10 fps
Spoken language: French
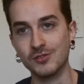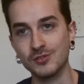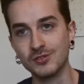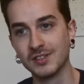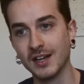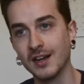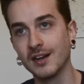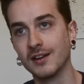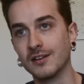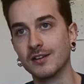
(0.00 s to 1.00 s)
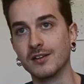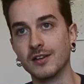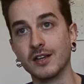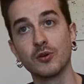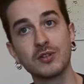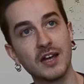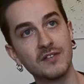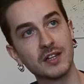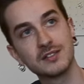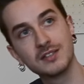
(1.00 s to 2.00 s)
jusqu'à euh, et
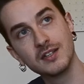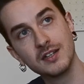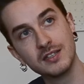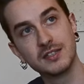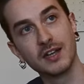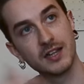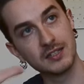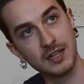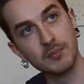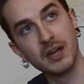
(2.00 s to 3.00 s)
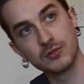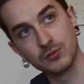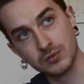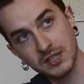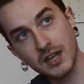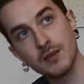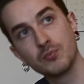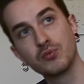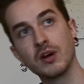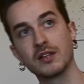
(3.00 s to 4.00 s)
retraverser les CRS, la BAC, tout ça,
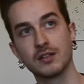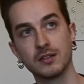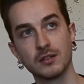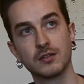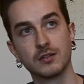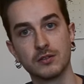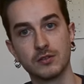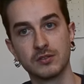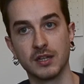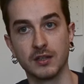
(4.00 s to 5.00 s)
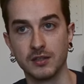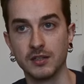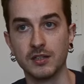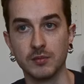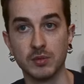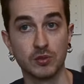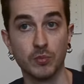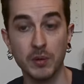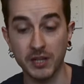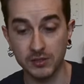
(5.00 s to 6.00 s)
pour atteindre euh, ça. Et parce que
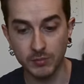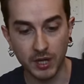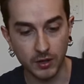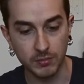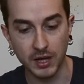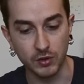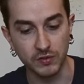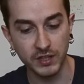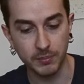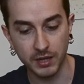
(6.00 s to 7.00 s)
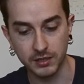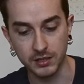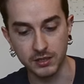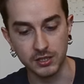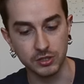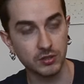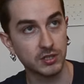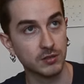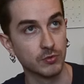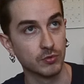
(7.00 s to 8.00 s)
moi, personne m'a relevé à part des, gens
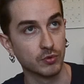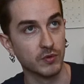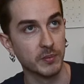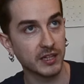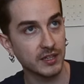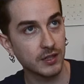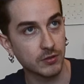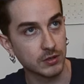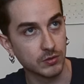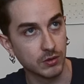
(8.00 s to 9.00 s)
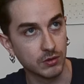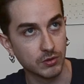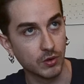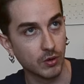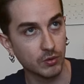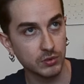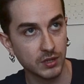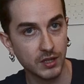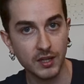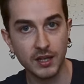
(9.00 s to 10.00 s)
qui m'ont trouvé par terre quoi, sur, sur leur route.
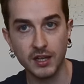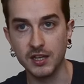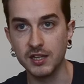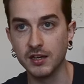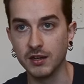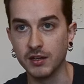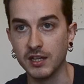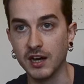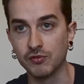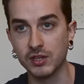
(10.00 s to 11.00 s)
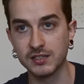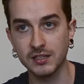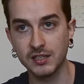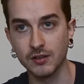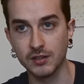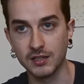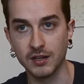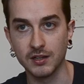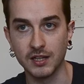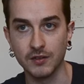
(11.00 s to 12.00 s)
Et, euh, un voisin qui
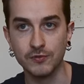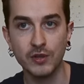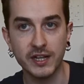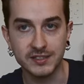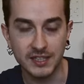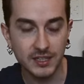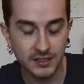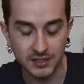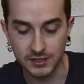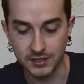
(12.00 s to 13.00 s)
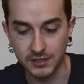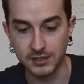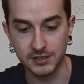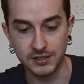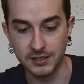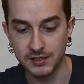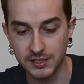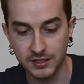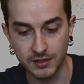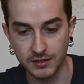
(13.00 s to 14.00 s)
a, vu la scène et qui, s'est
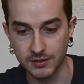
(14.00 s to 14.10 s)
dit